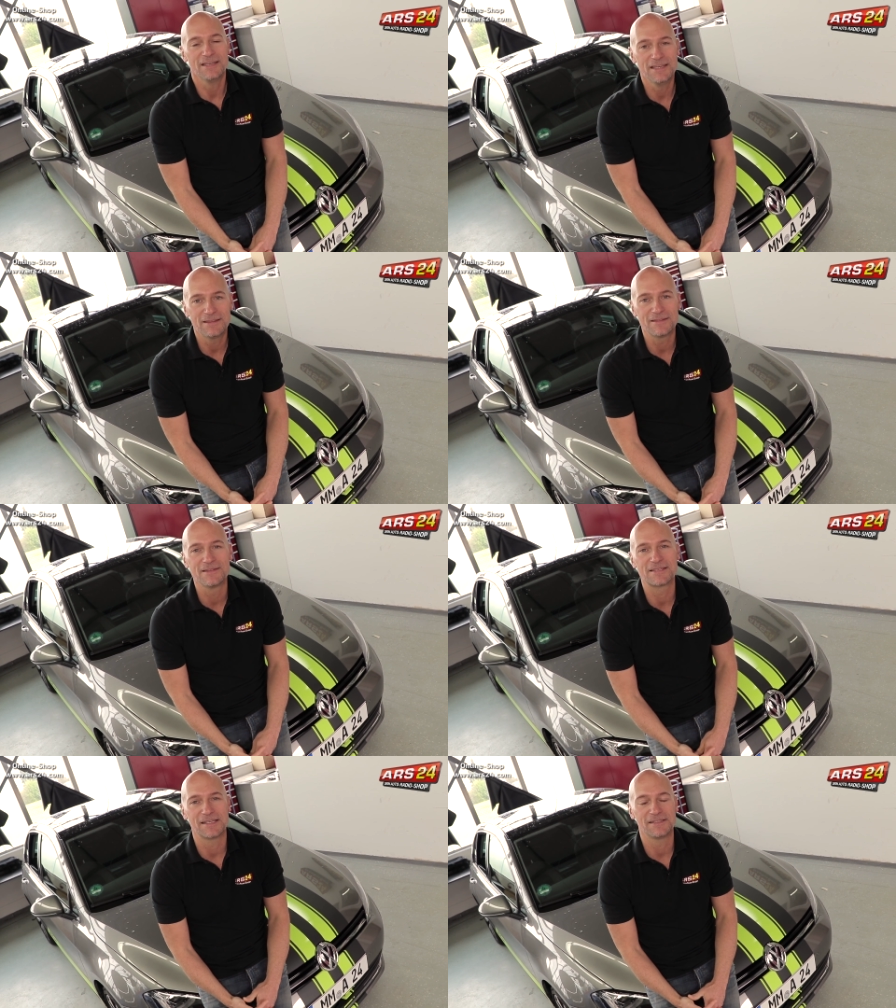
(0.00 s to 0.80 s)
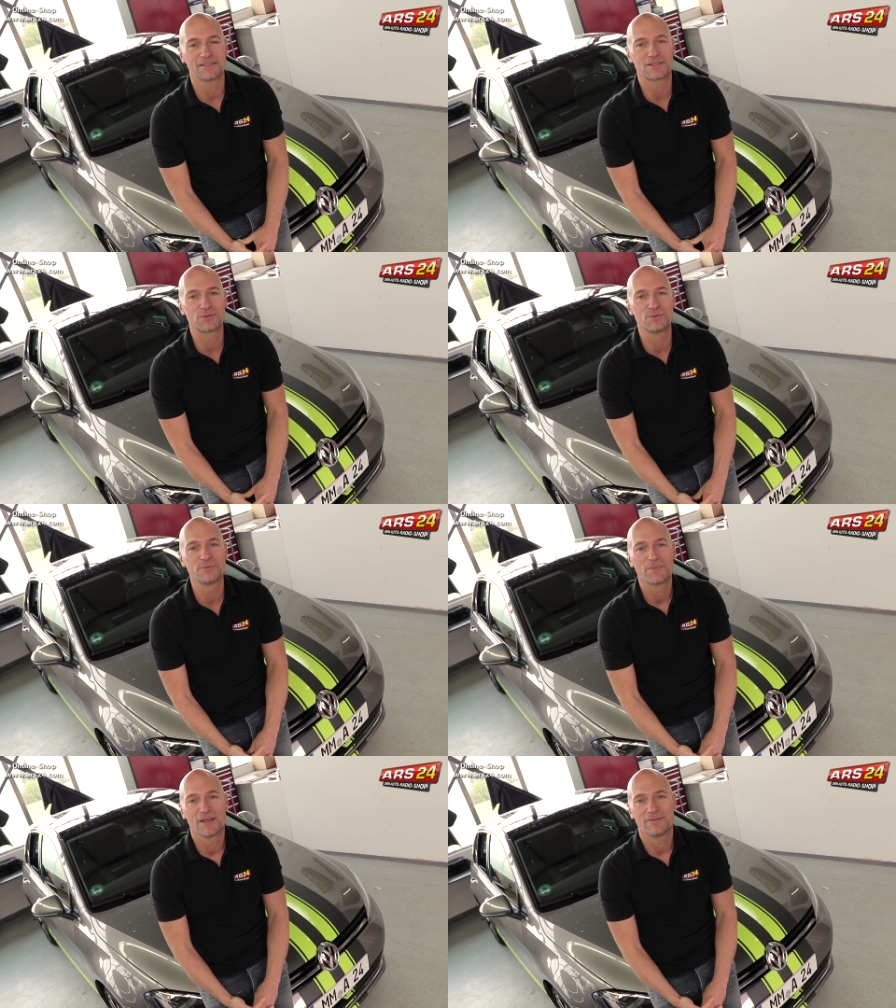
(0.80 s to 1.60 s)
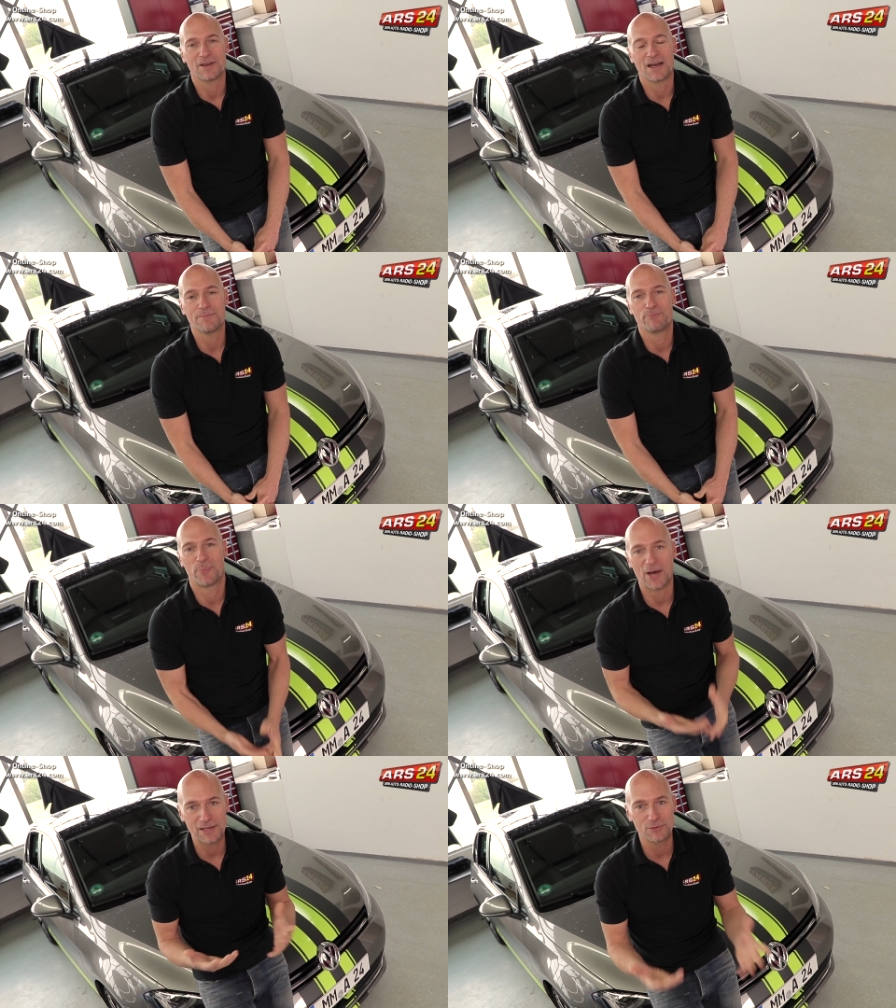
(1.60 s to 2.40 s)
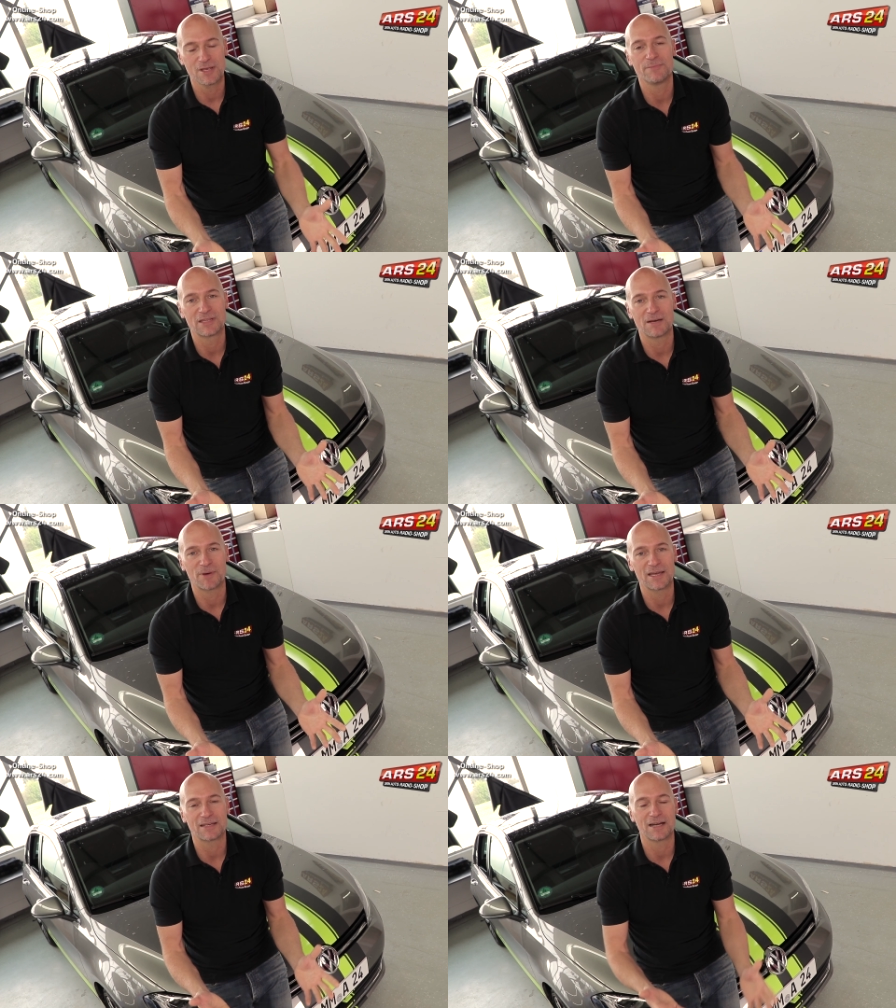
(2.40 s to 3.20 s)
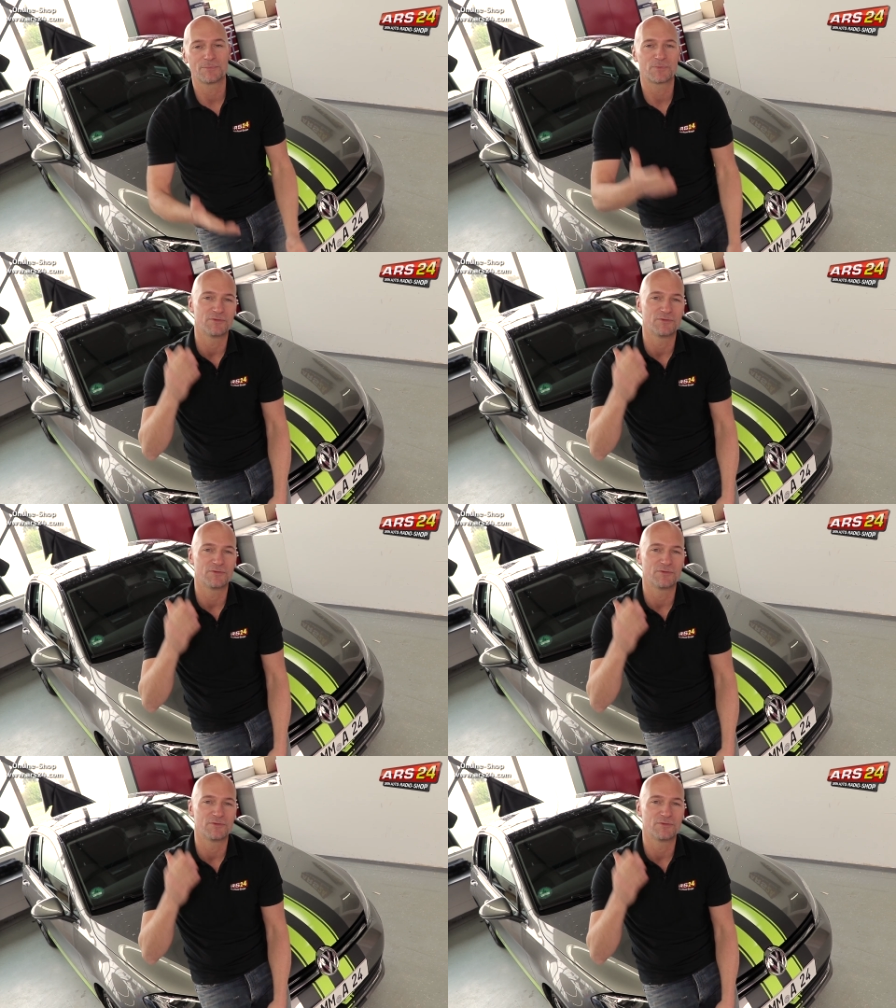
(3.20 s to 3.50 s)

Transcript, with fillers: Eaton zählt dazu, wir haben Pioneer mit dabei gehabt,